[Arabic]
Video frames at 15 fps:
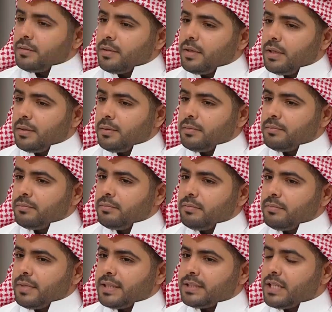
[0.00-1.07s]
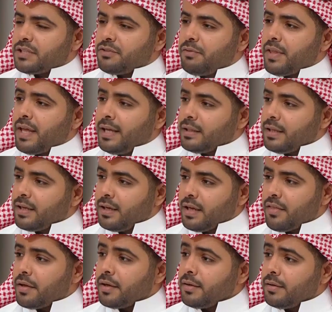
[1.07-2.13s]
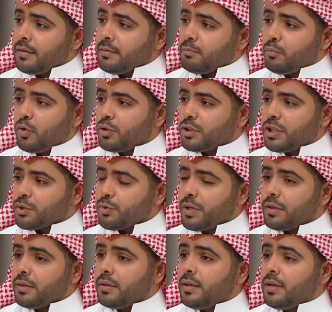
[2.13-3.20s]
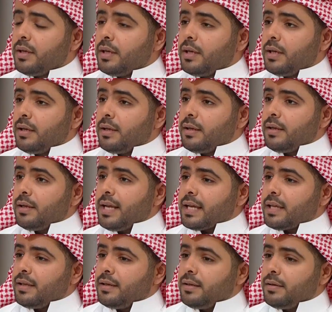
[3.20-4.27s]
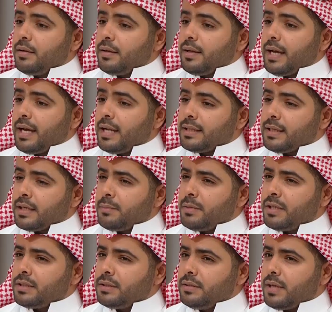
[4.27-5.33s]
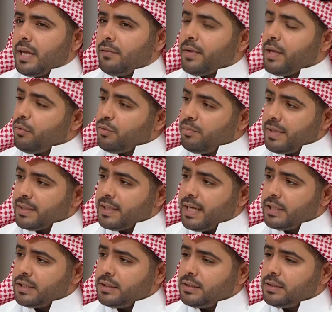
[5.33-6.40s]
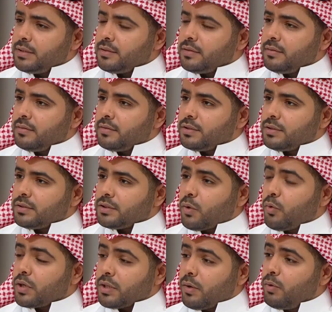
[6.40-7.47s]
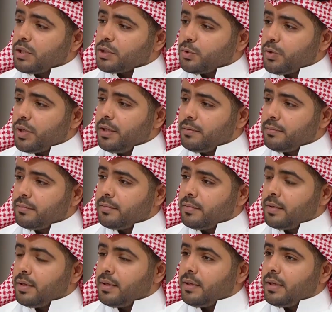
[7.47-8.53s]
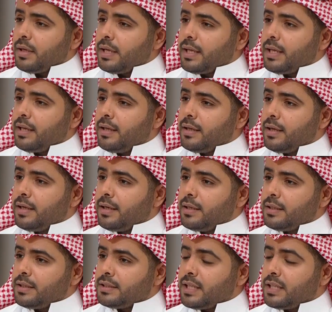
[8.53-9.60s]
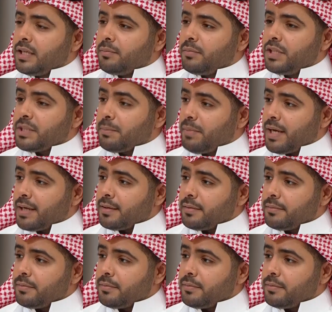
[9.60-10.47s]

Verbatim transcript: آه، استكشف الفضاء عن طريق النظر مو التصوير لكن على تقريبا 2018 صورت اول صوره اللي هي سديم الجبار